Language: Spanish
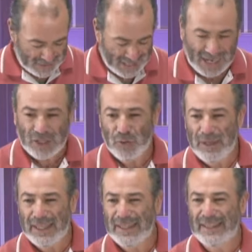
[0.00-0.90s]
y acá
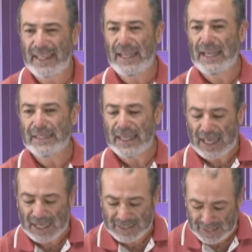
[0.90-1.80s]
tomé telas
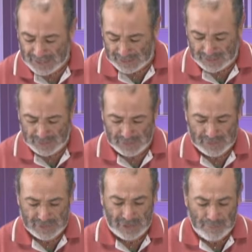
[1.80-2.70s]
al azar,
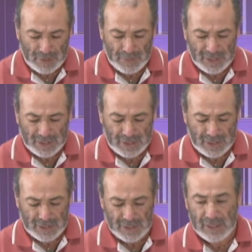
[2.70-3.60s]

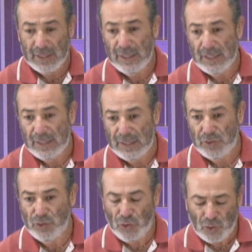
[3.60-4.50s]
simplemente
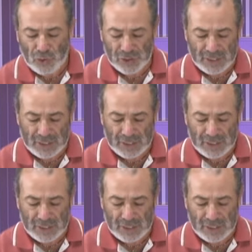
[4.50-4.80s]
todos los